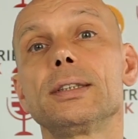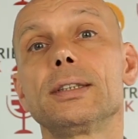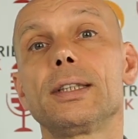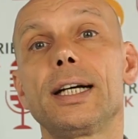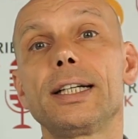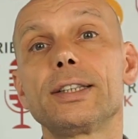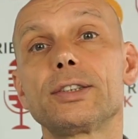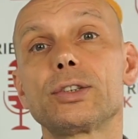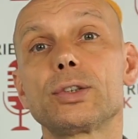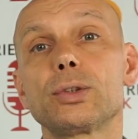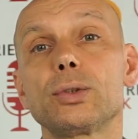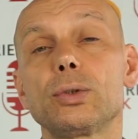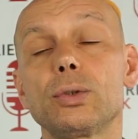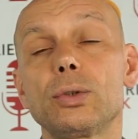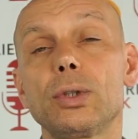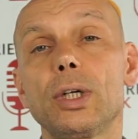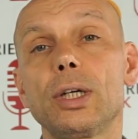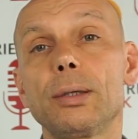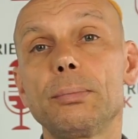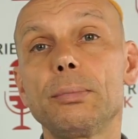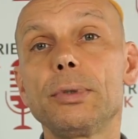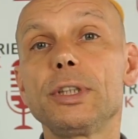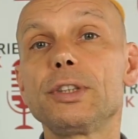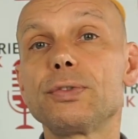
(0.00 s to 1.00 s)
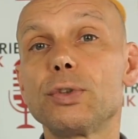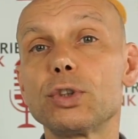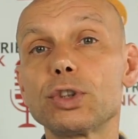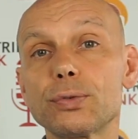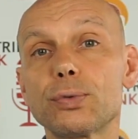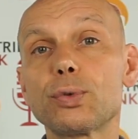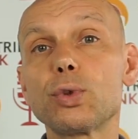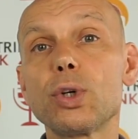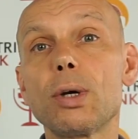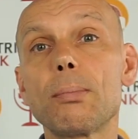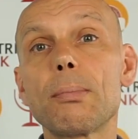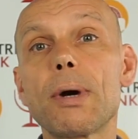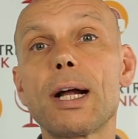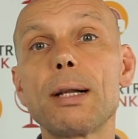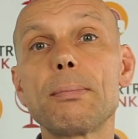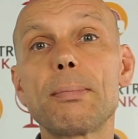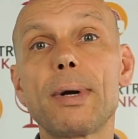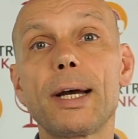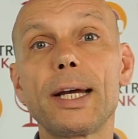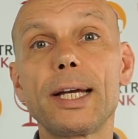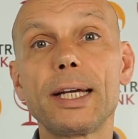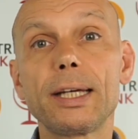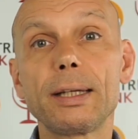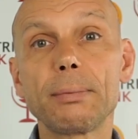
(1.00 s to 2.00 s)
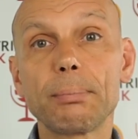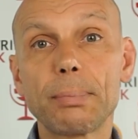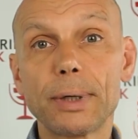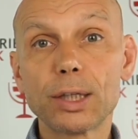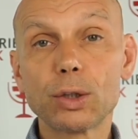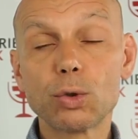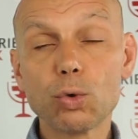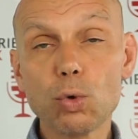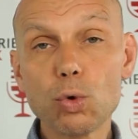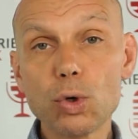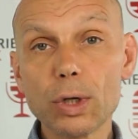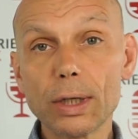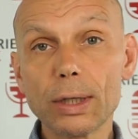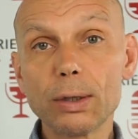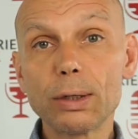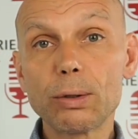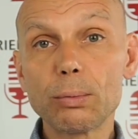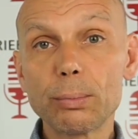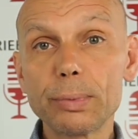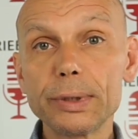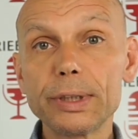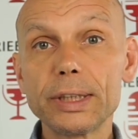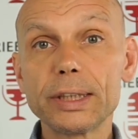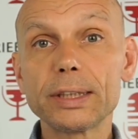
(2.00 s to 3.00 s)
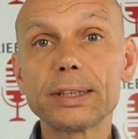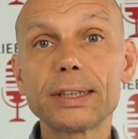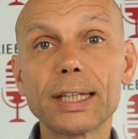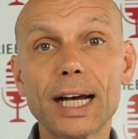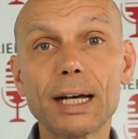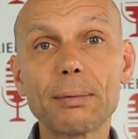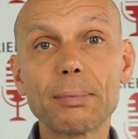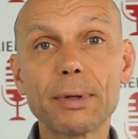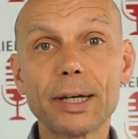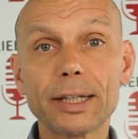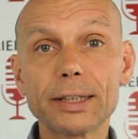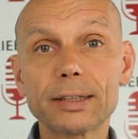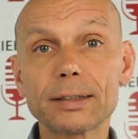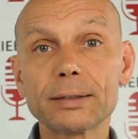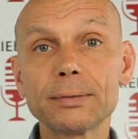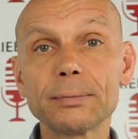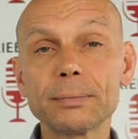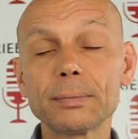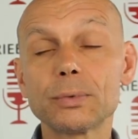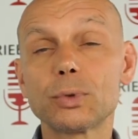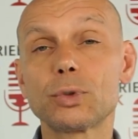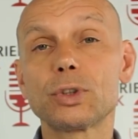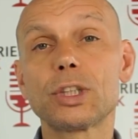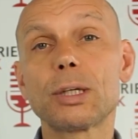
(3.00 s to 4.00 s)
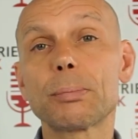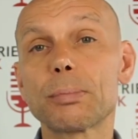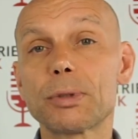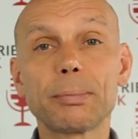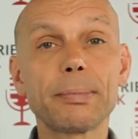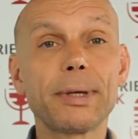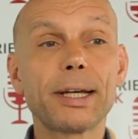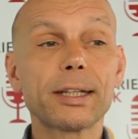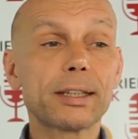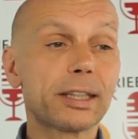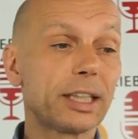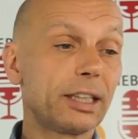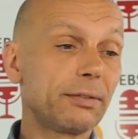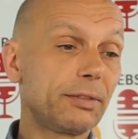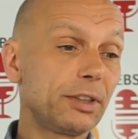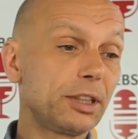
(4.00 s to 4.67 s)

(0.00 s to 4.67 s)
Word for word: Also ähm, ich wollte früher mal bei, bei Google unbedingt arbeiten und habe gemerkt, hey,